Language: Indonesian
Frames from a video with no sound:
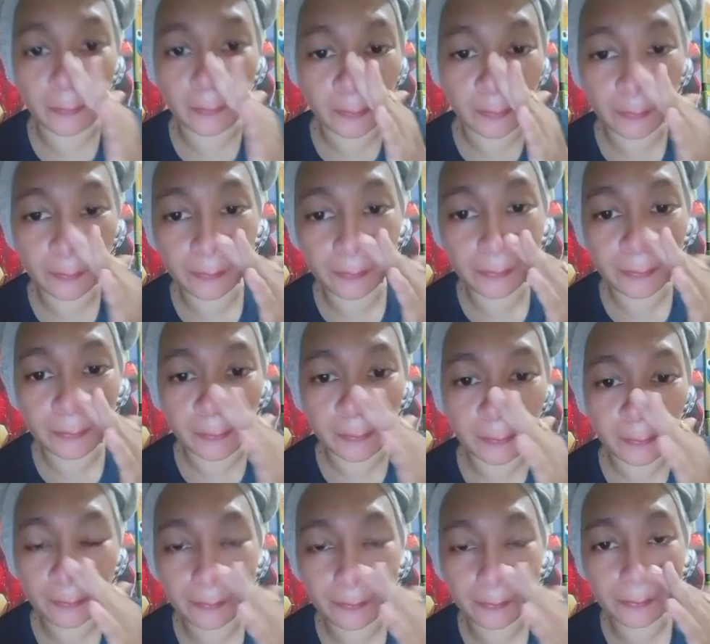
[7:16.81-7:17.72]
Nunggu
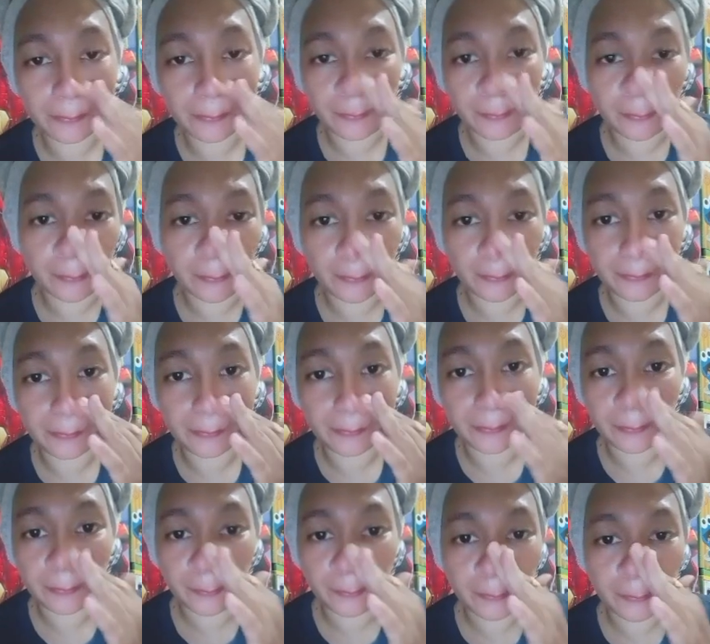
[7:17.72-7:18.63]
sih
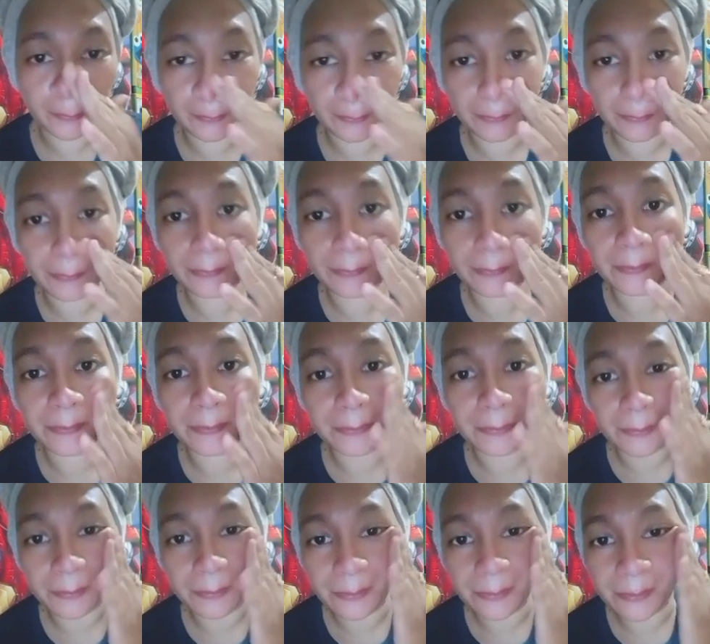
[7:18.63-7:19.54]
beberapa ah
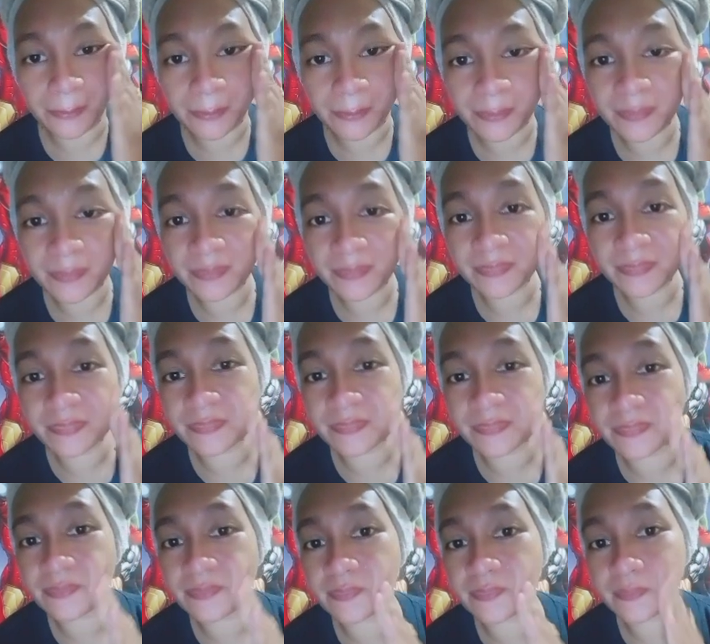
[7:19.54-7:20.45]
lumayan sih 30
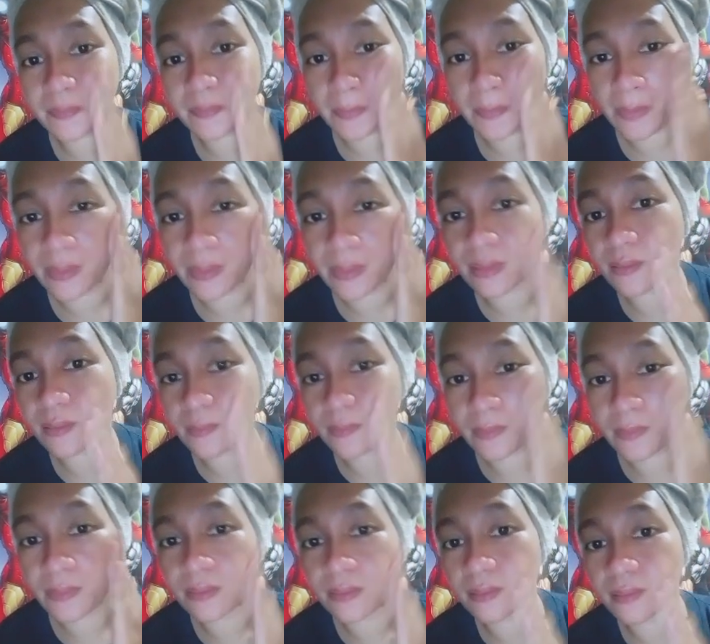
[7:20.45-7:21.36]
capture
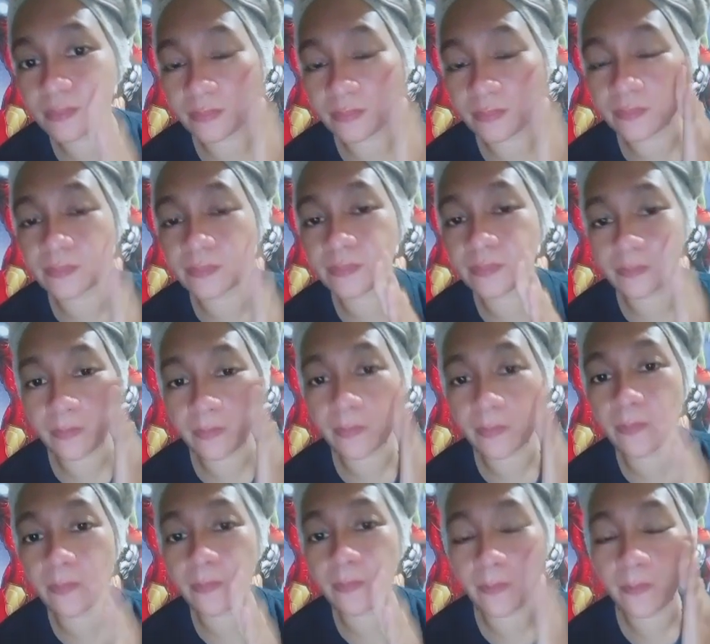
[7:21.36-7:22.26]
lagi kalau nggak
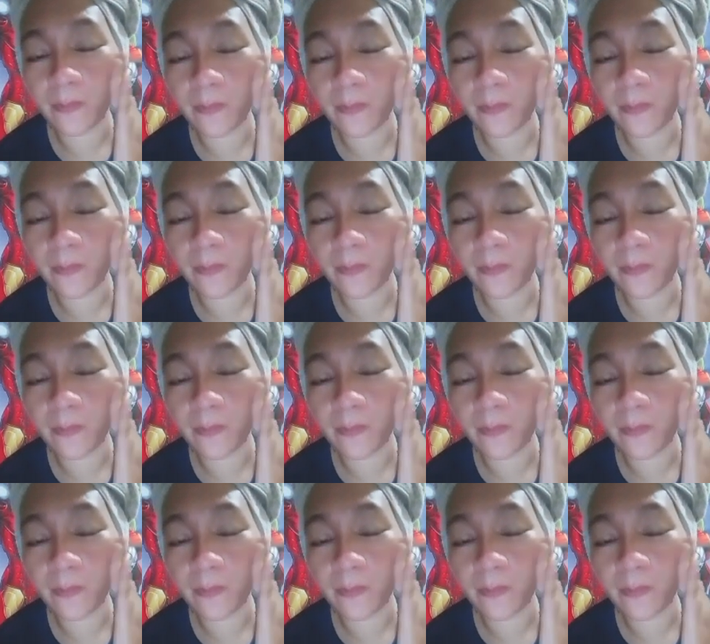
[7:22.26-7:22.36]
salah.